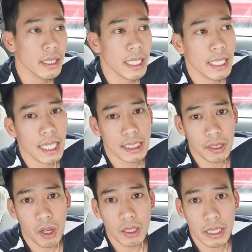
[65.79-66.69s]
thì à,
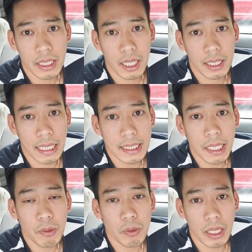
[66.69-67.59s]
sau đó thì à, cảnh
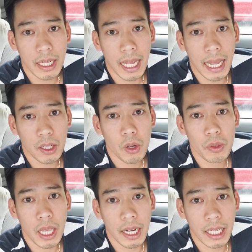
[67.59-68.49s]
sát mới quyết định là
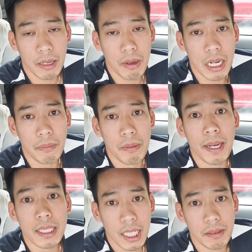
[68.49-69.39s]
cô vợ này đã, đã bị
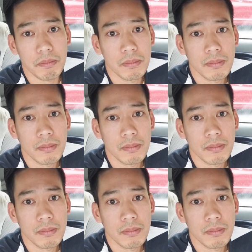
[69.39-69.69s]
bắn chết